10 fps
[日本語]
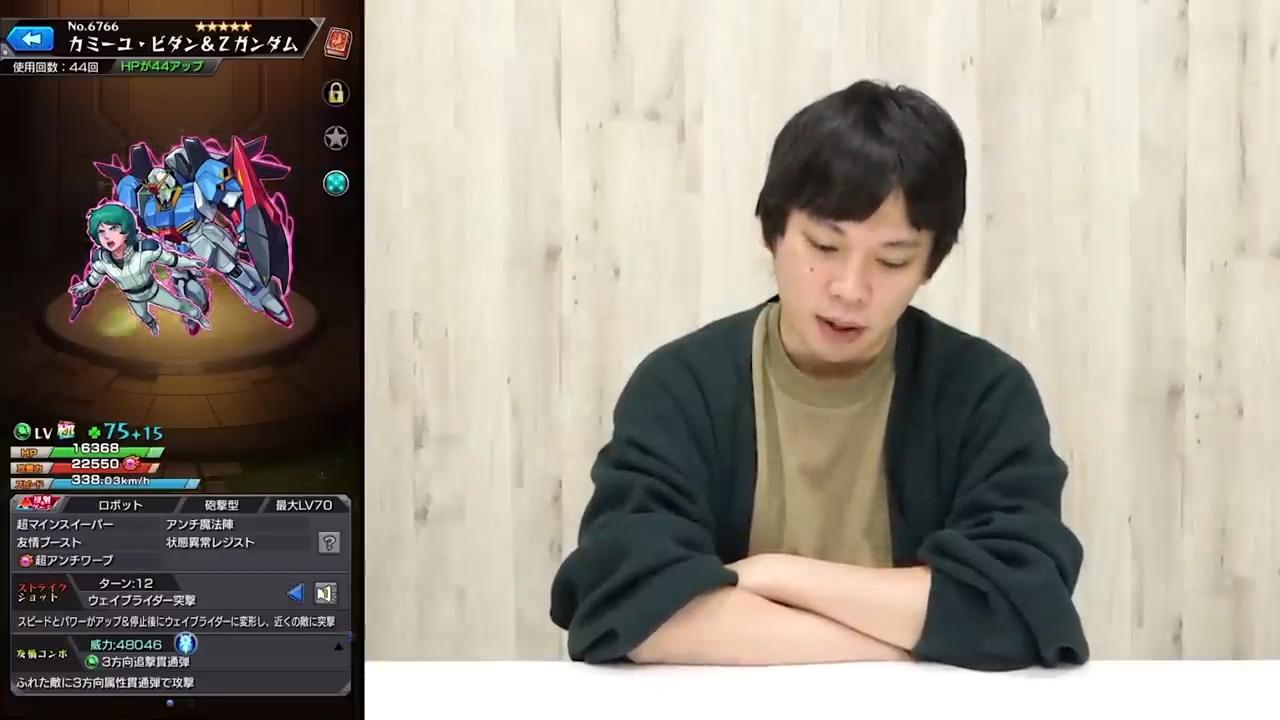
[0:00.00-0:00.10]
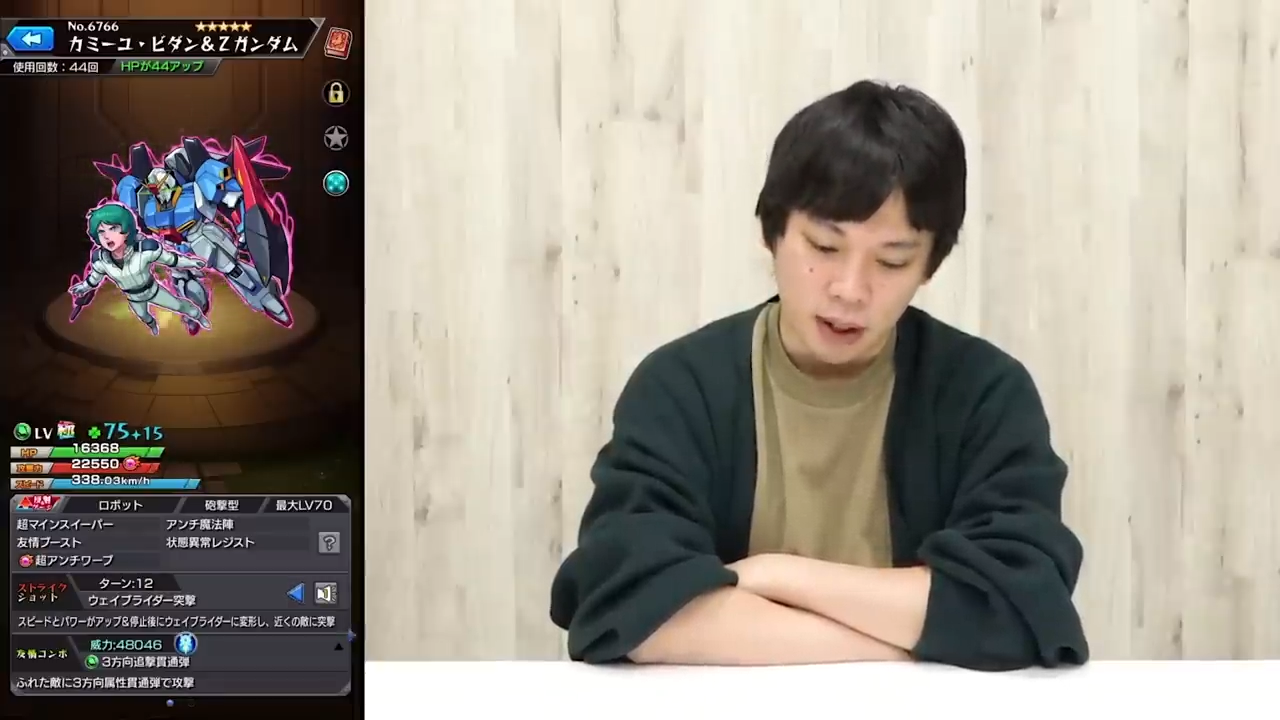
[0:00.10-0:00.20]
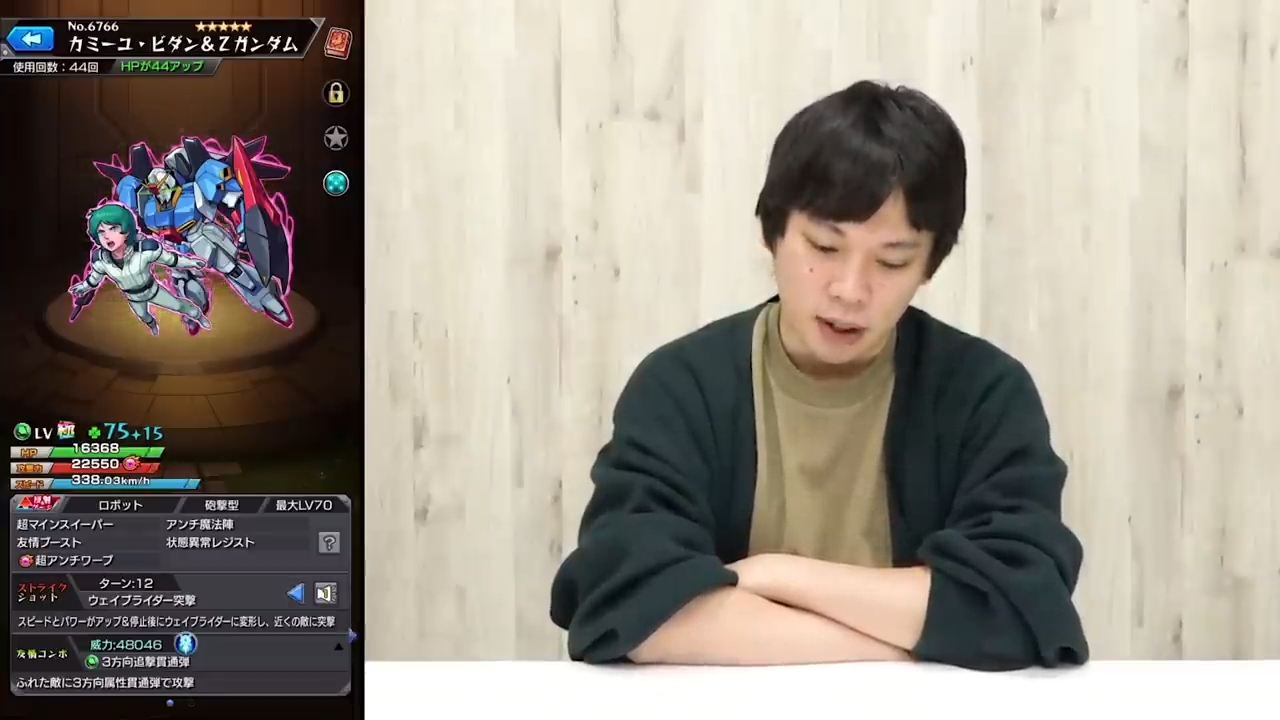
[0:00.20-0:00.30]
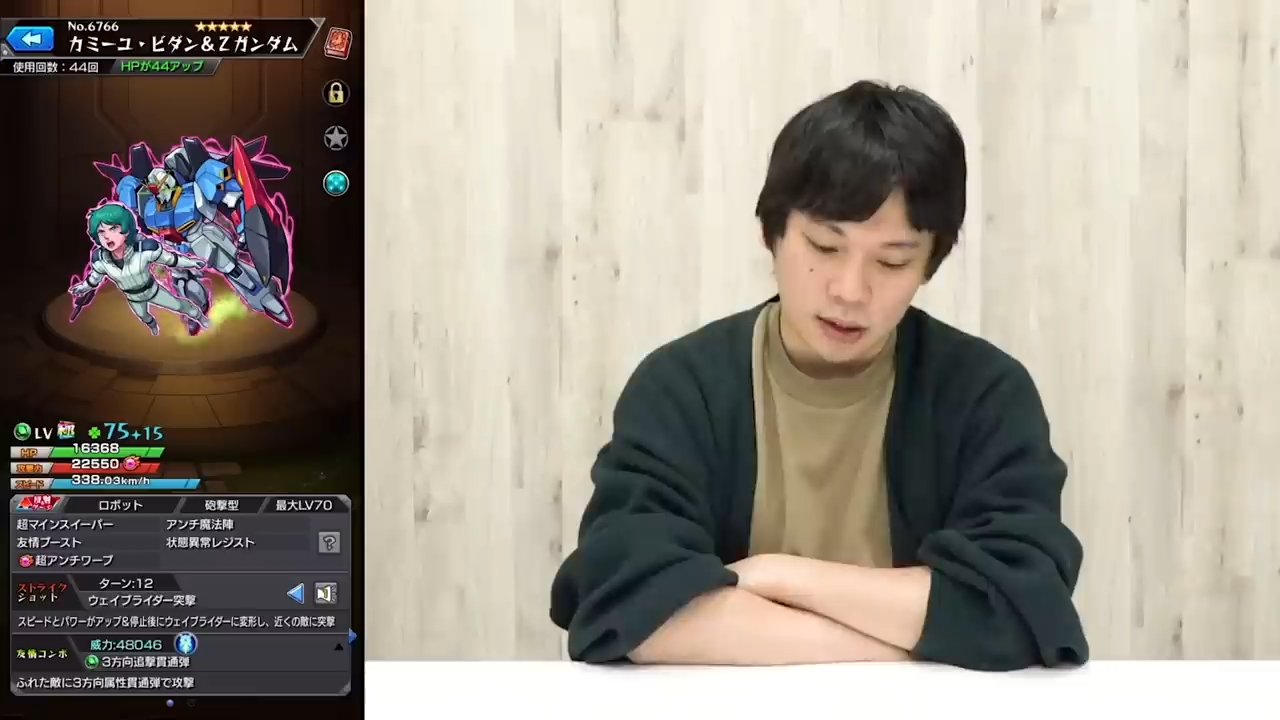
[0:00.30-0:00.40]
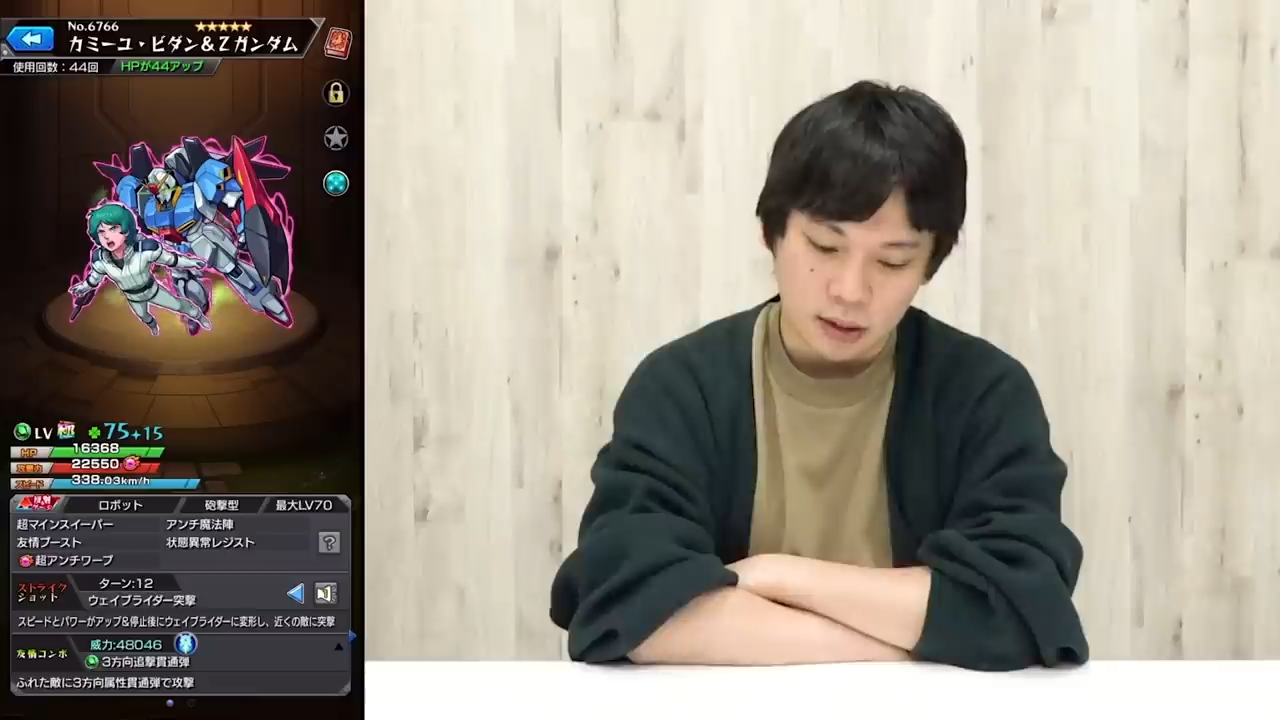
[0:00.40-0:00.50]

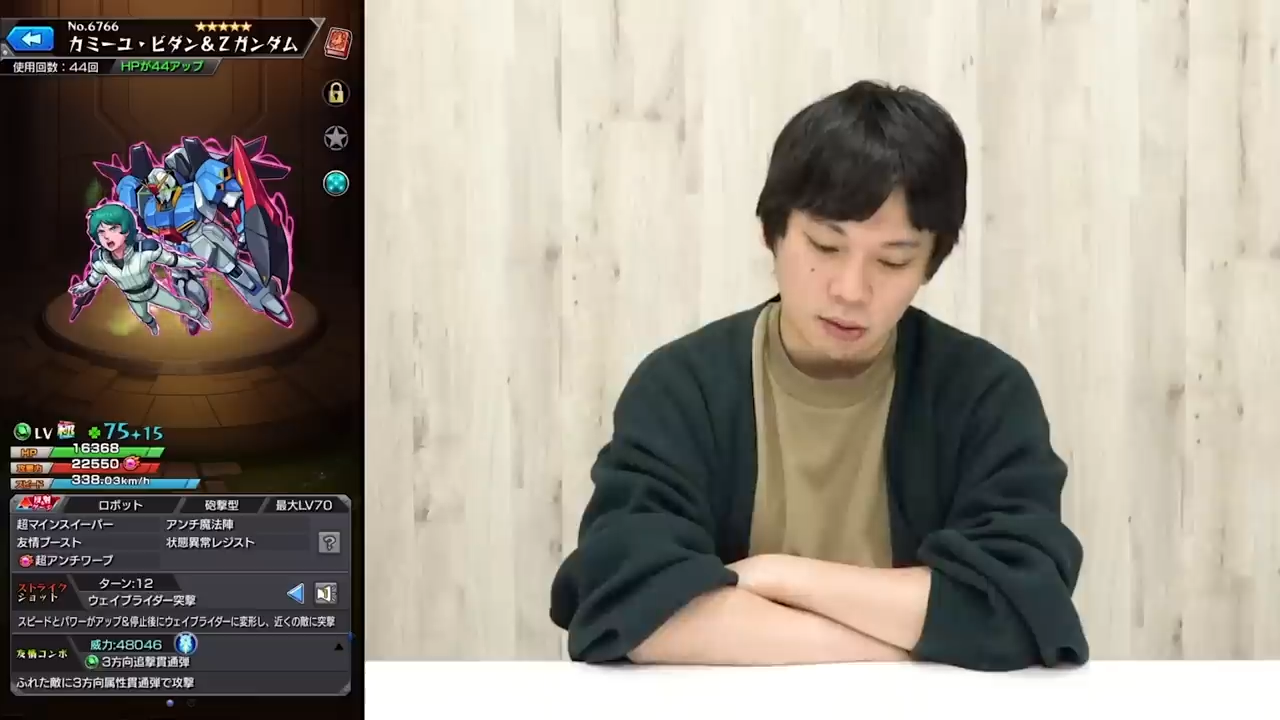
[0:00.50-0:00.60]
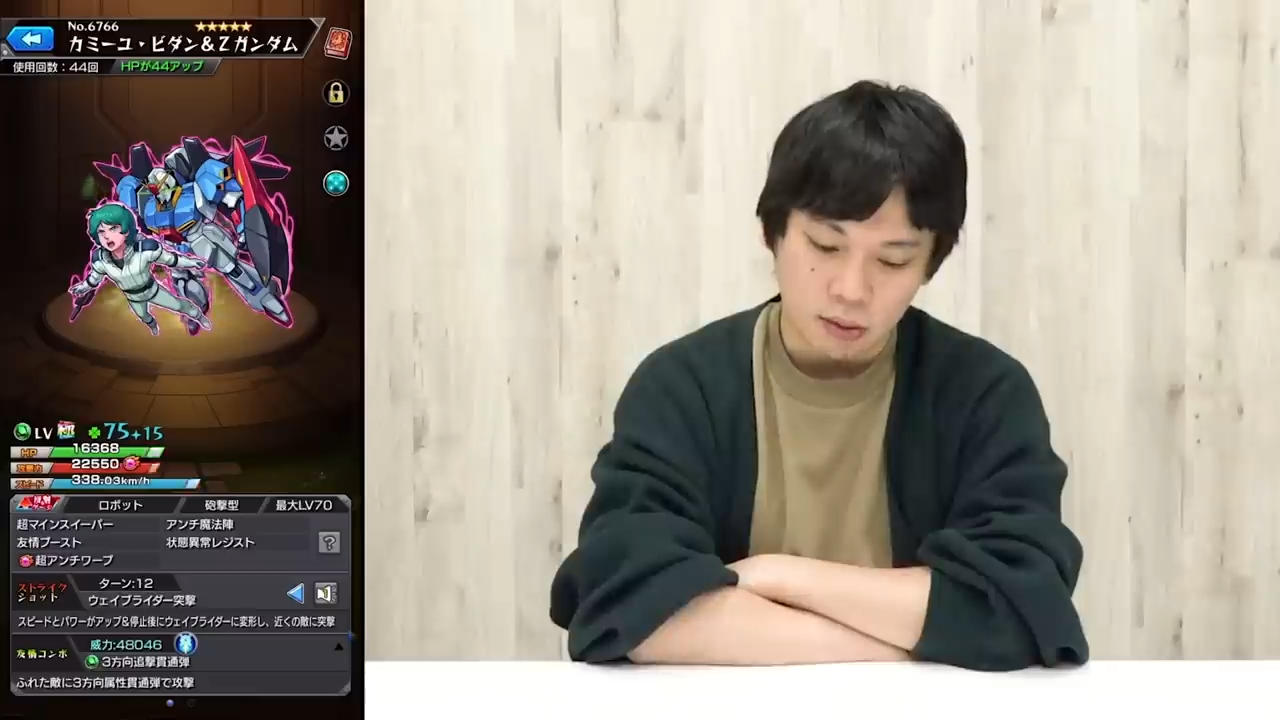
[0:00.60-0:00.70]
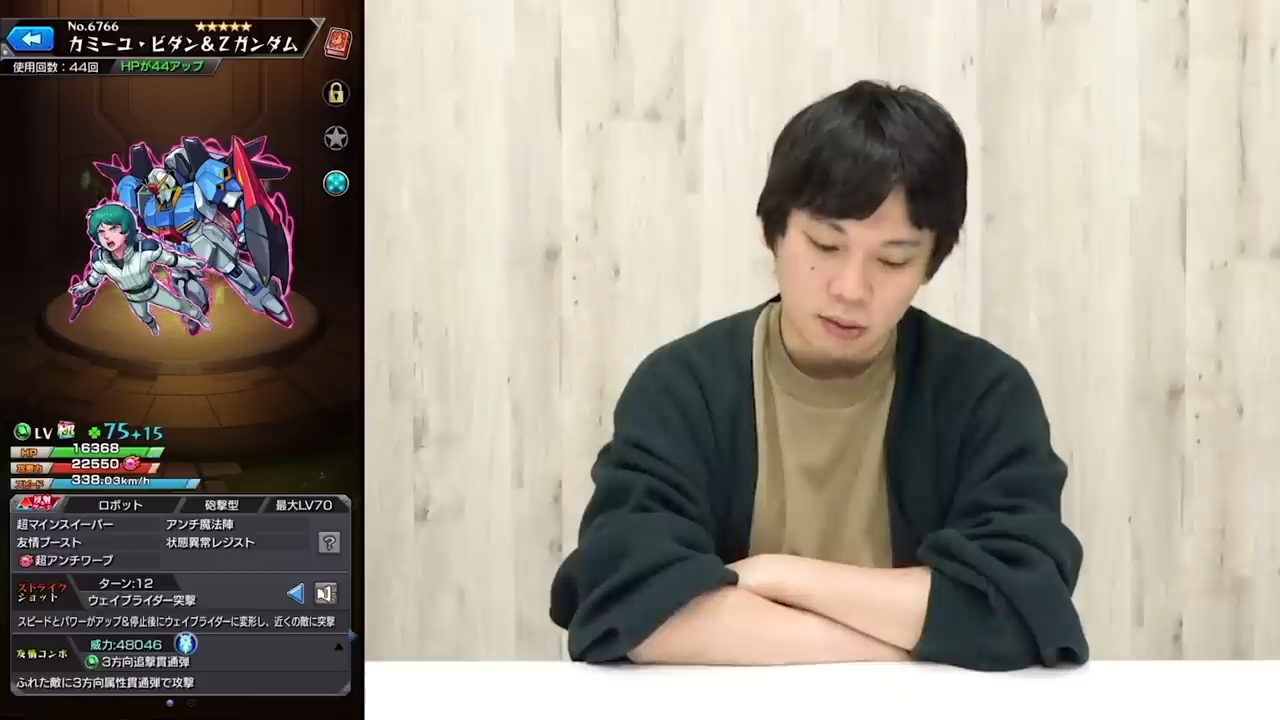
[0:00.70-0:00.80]
れ相